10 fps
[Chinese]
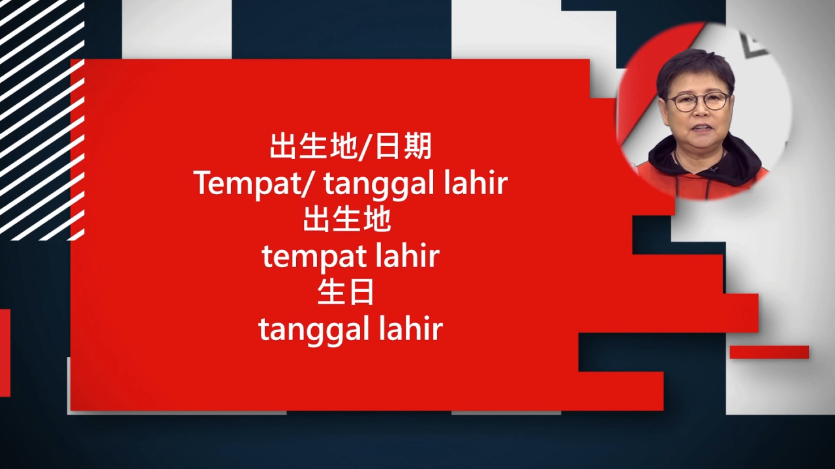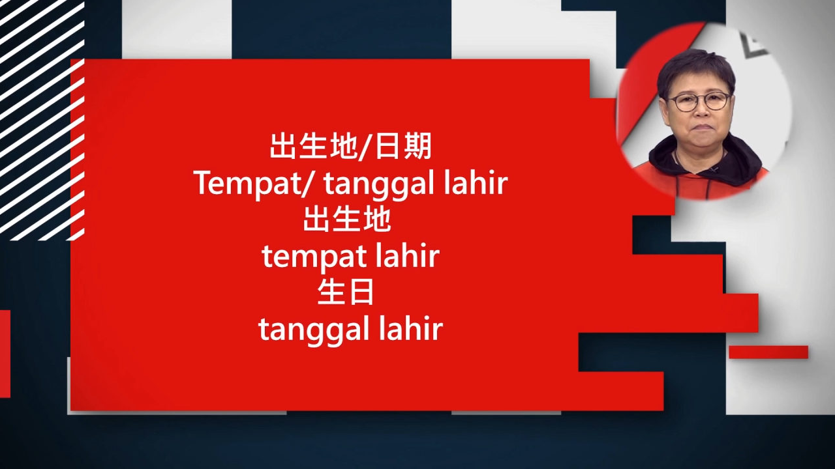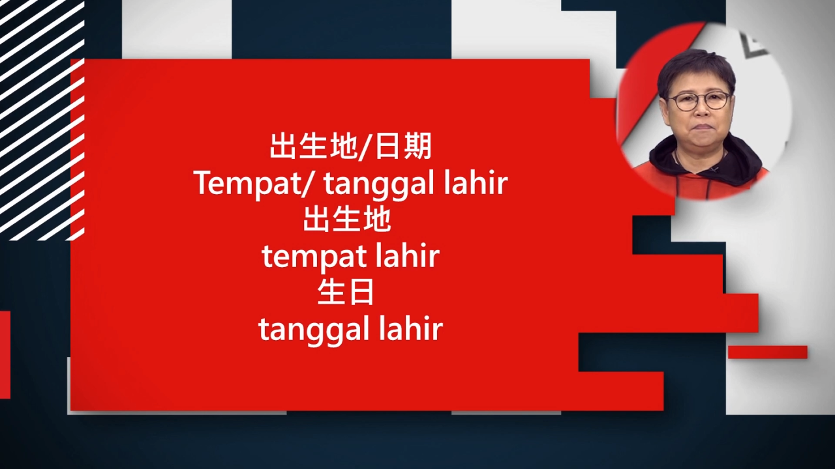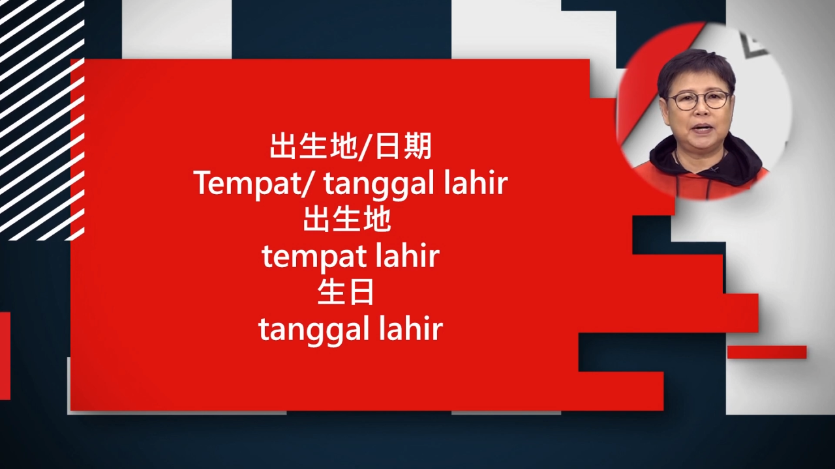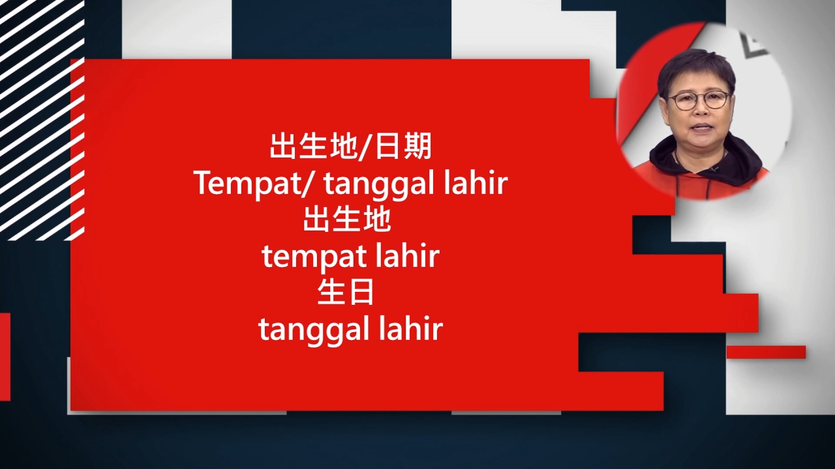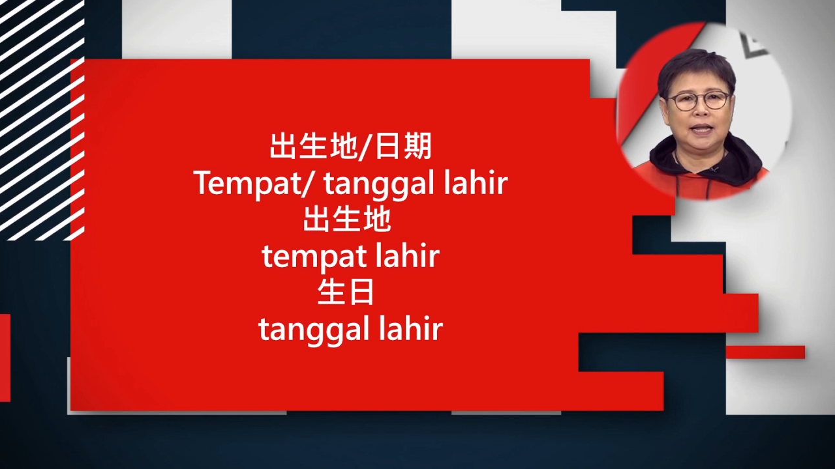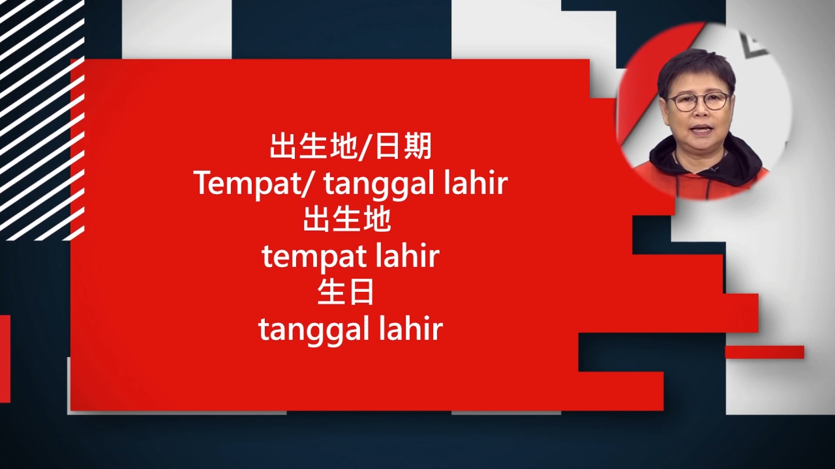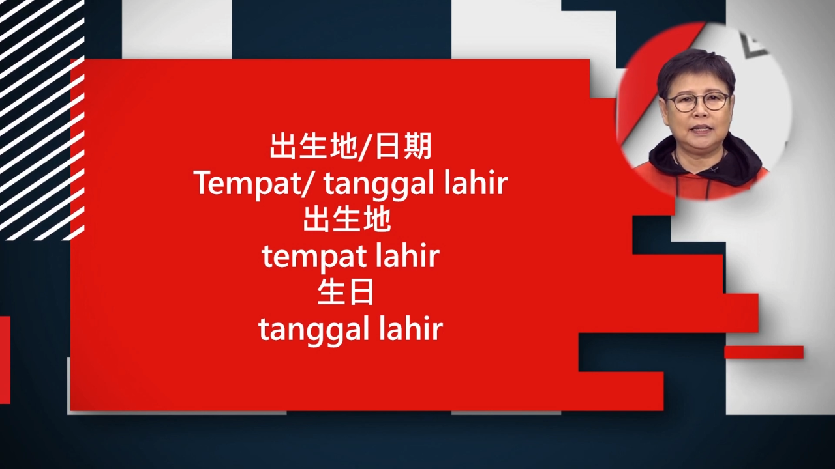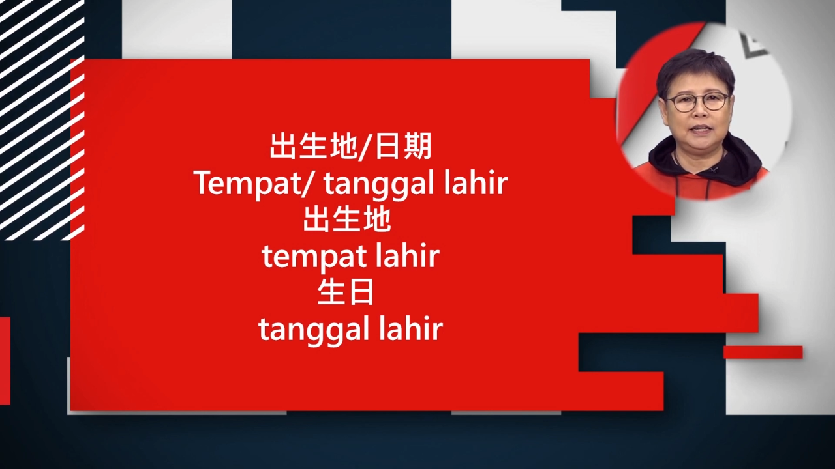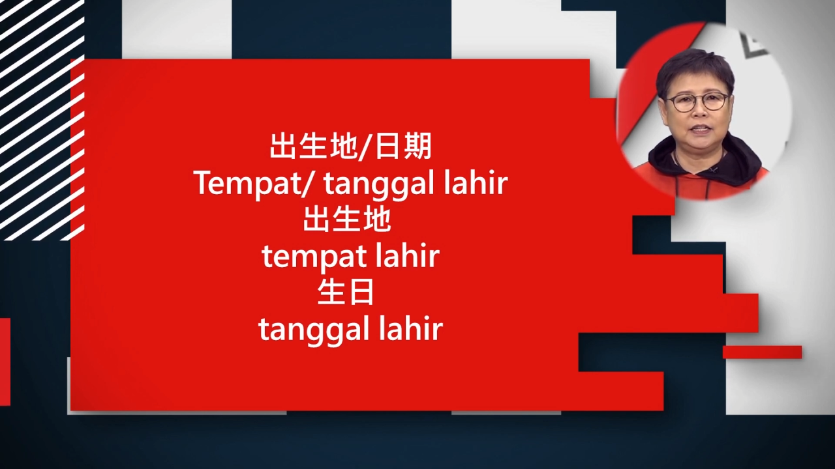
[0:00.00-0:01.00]
登巴
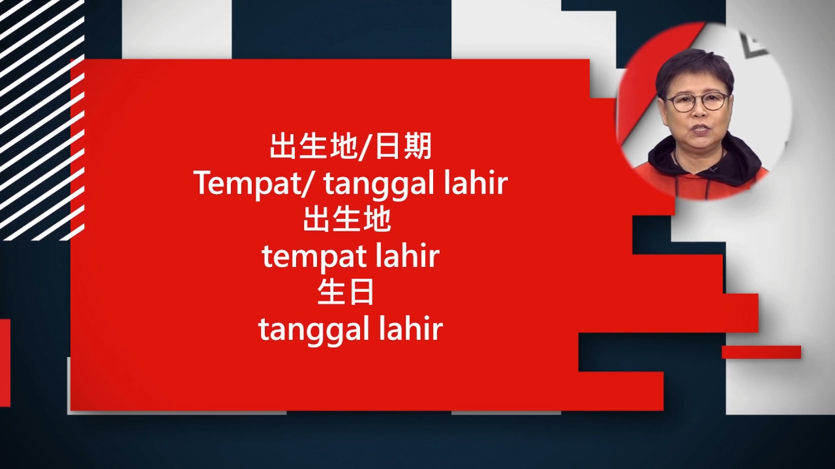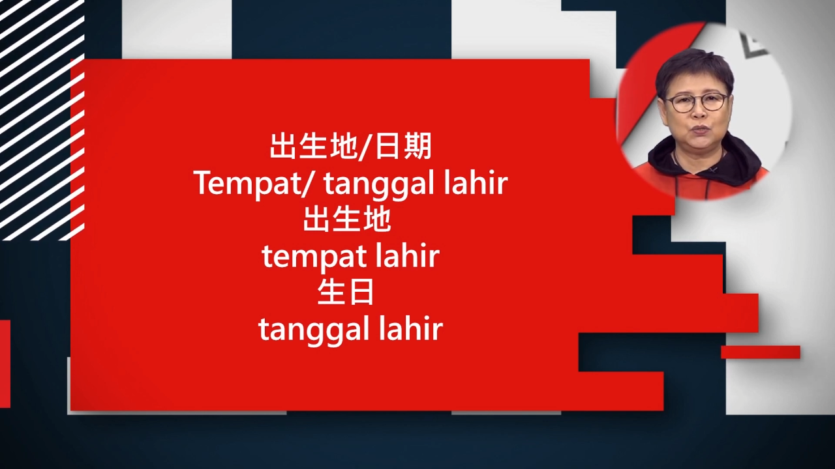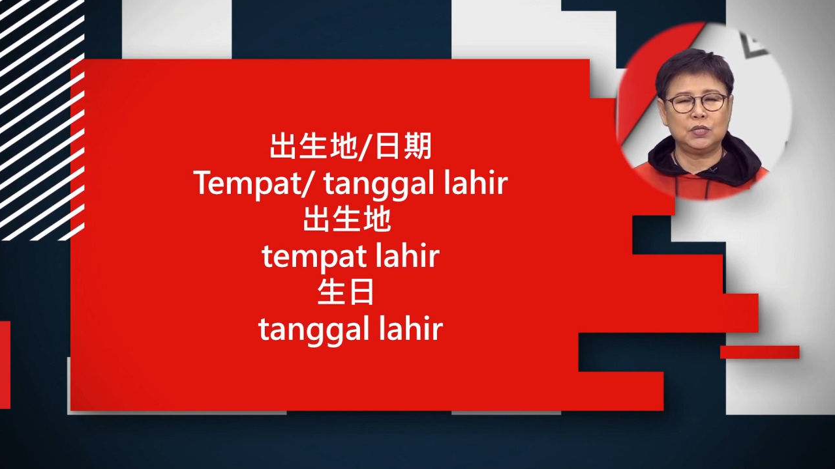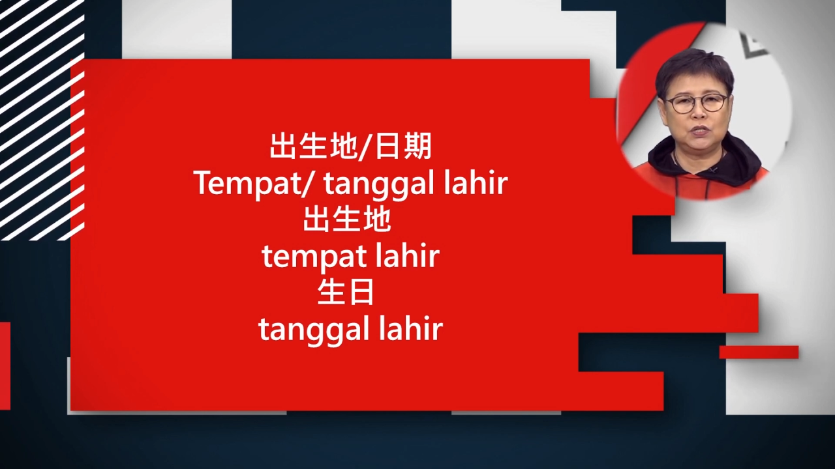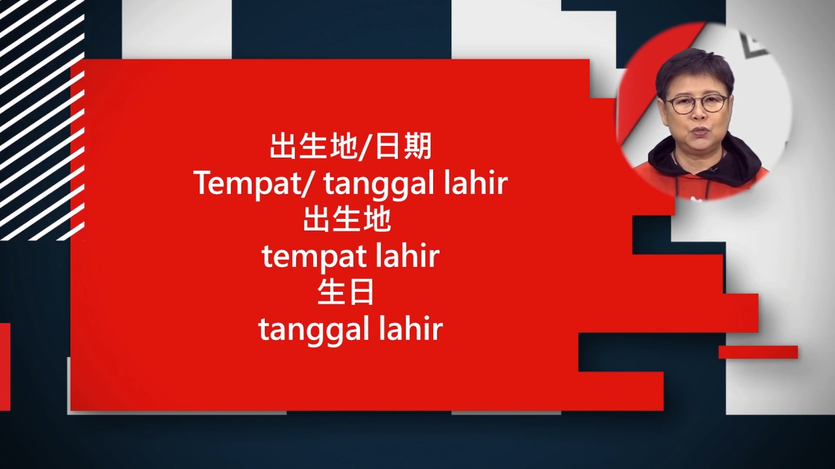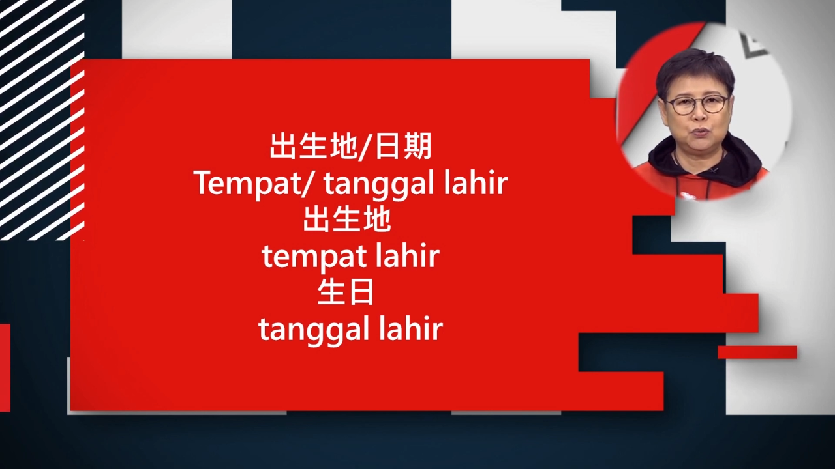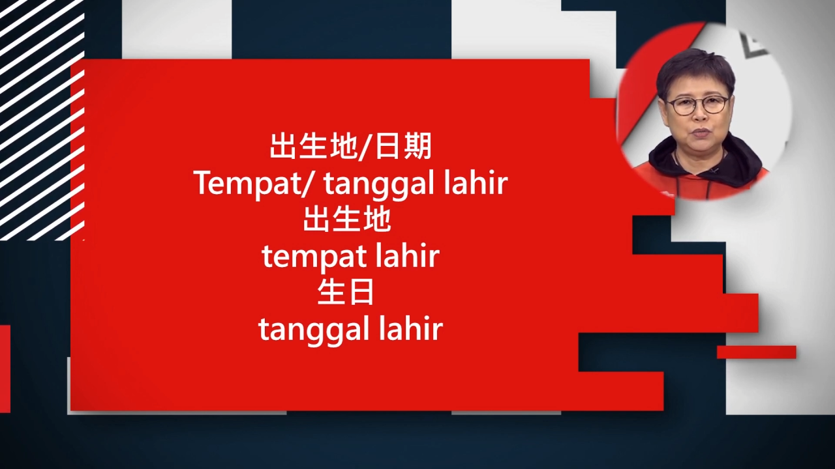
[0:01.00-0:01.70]
拉 i r 就是